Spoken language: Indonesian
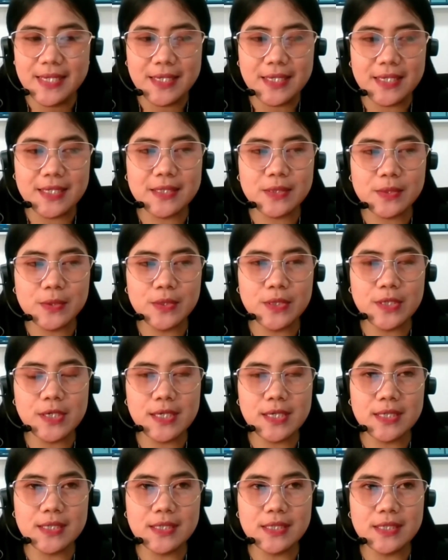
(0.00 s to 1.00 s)
itu
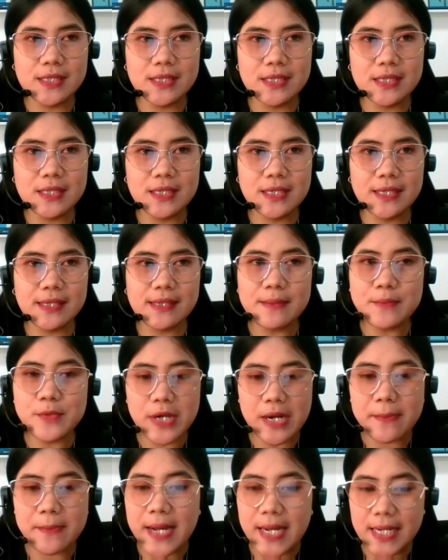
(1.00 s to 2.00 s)
uh, kita
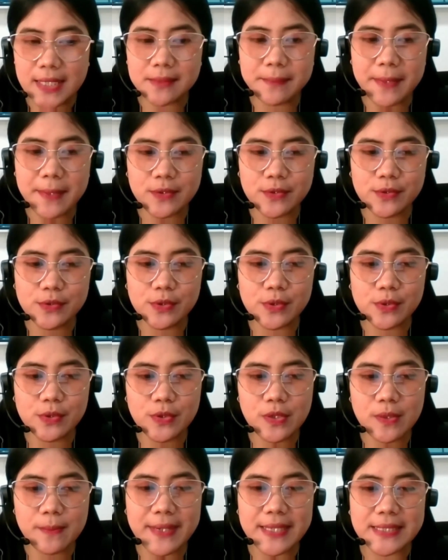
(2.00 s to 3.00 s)
murah banget Pak
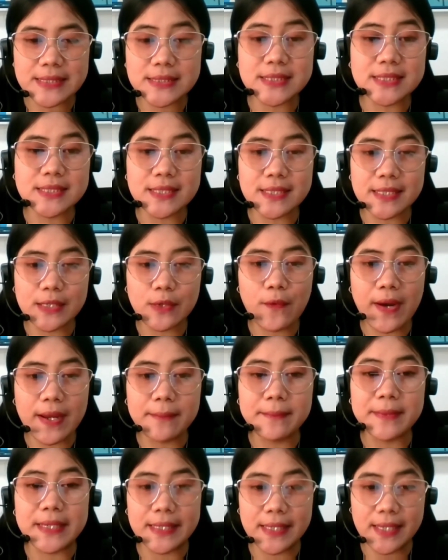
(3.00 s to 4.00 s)
untuk margin
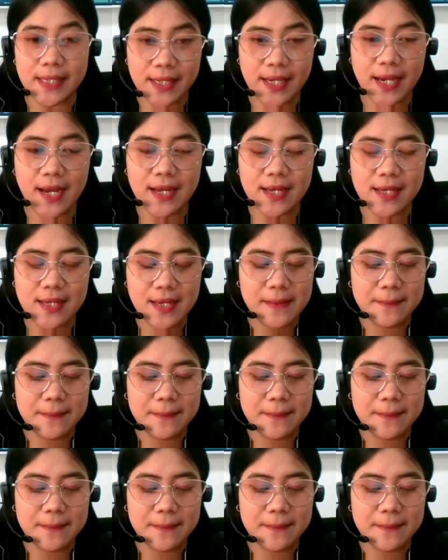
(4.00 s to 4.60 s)
requirementnya ya.